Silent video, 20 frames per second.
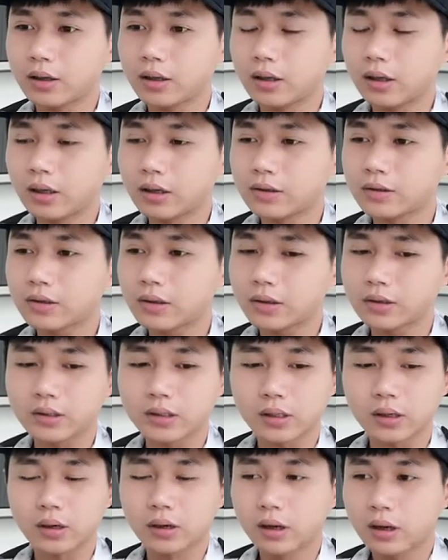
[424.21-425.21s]
有设
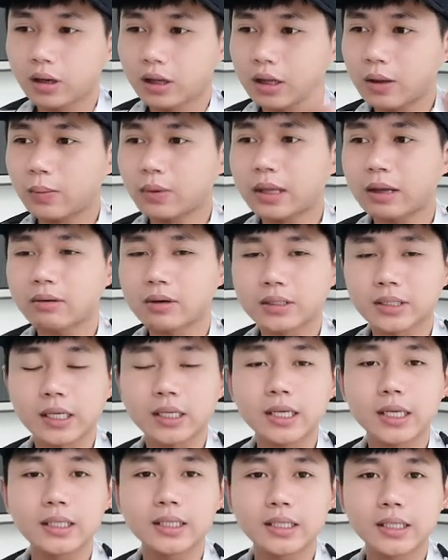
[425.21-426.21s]
置，那么到了
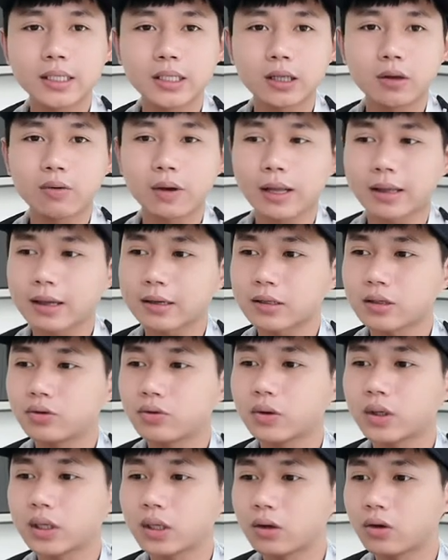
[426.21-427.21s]
CCG 的话，它是
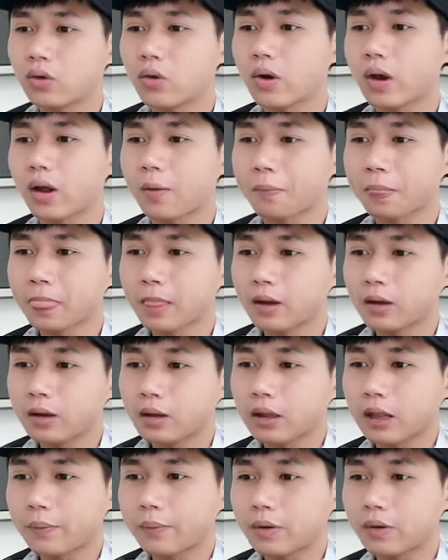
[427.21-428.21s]
做合约。
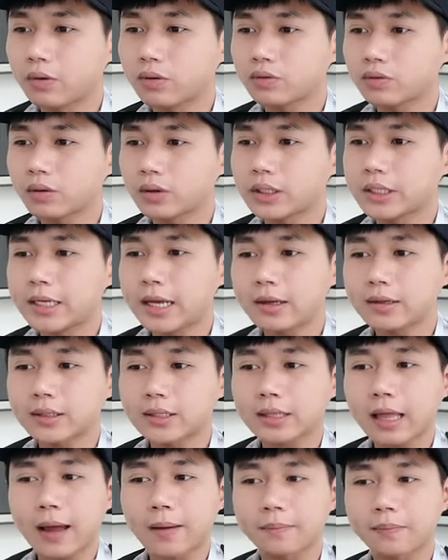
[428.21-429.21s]
那比如说一样是
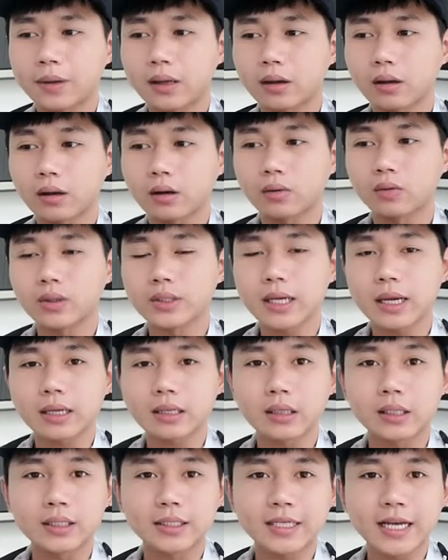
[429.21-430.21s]
大饼啊，我现在
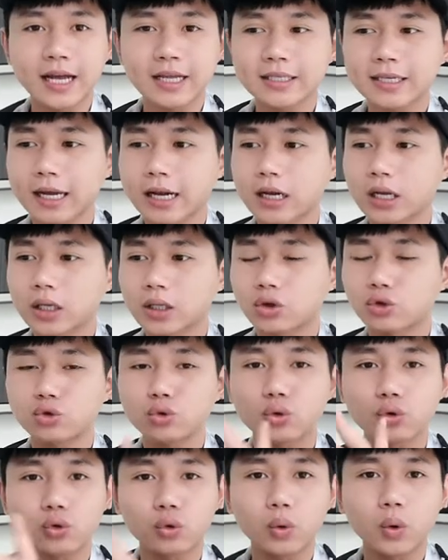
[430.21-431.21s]
呢加载了
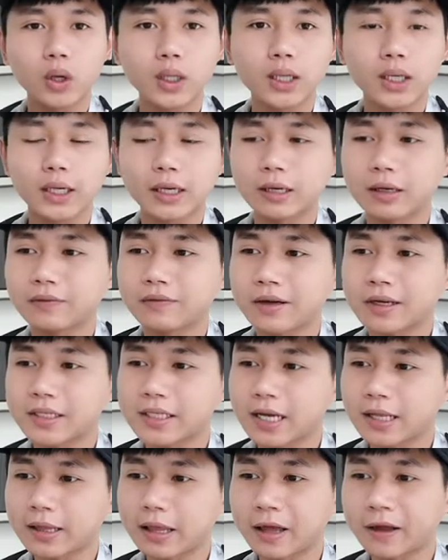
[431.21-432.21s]
做多的一个方
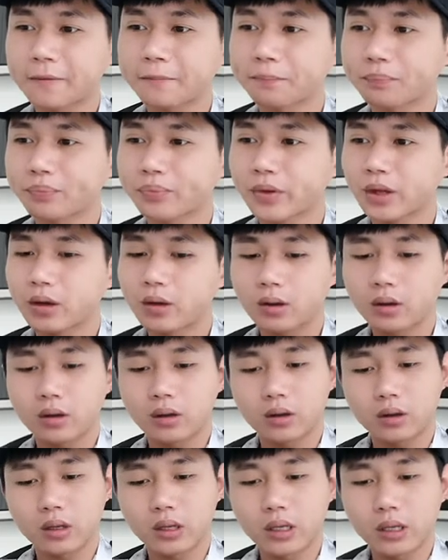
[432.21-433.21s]
向单，
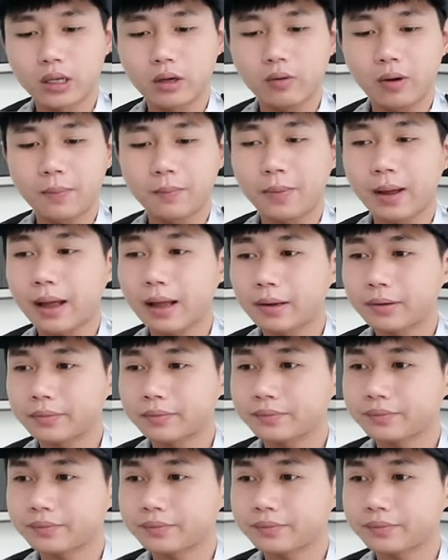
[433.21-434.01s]
一万八。